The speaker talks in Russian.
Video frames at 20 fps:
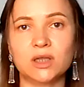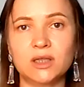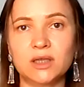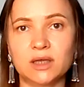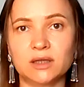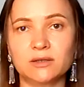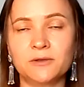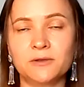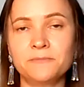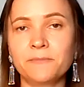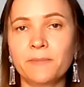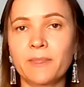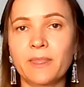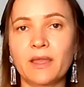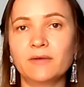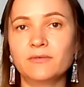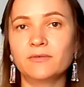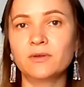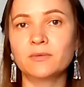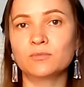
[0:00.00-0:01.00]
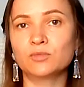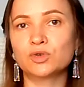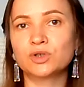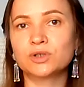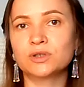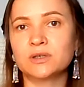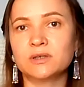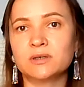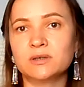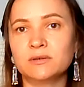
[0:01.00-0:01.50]
Нет, вы
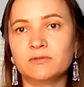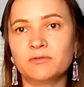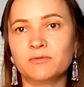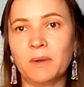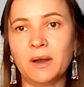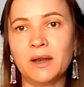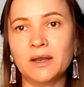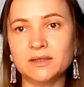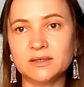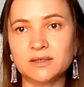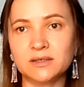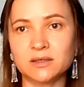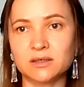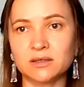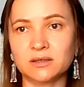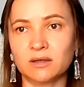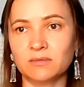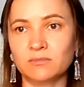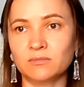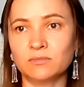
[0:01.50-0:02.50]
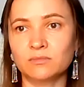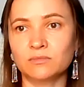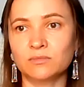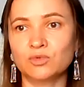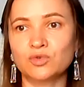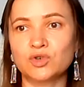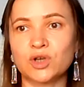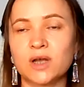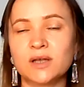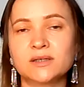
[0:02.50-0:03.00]
можете и в политике там
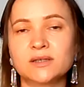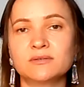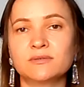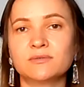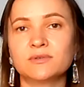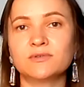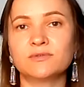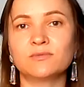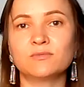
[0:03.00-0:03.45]
участвовать,